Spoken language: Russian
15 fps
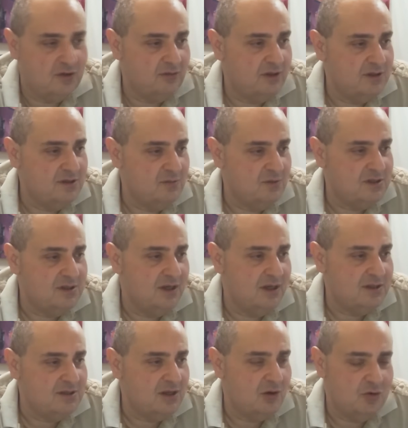и Владимир
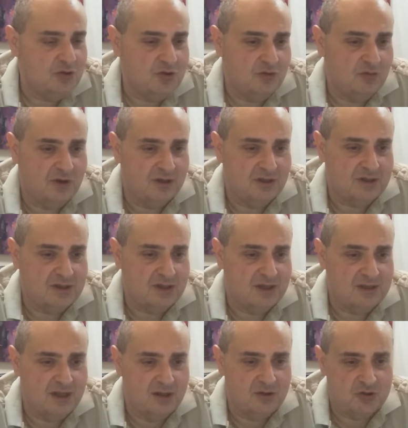Зеленский очень верно
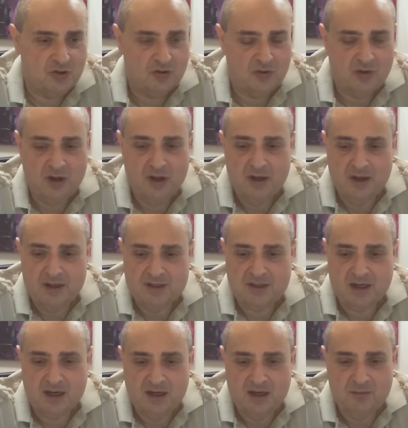сказал, что
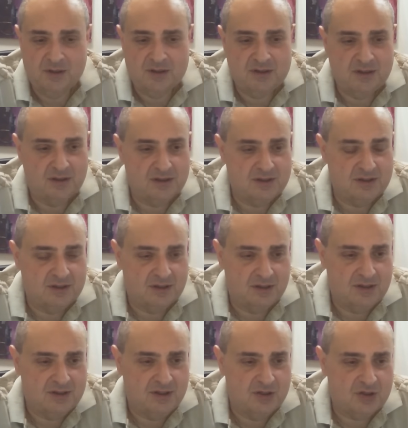Израиль имеет дело с
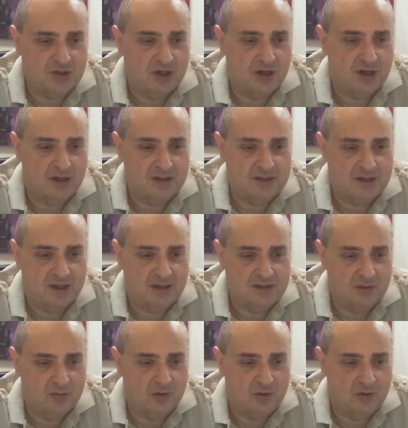террористической организацией,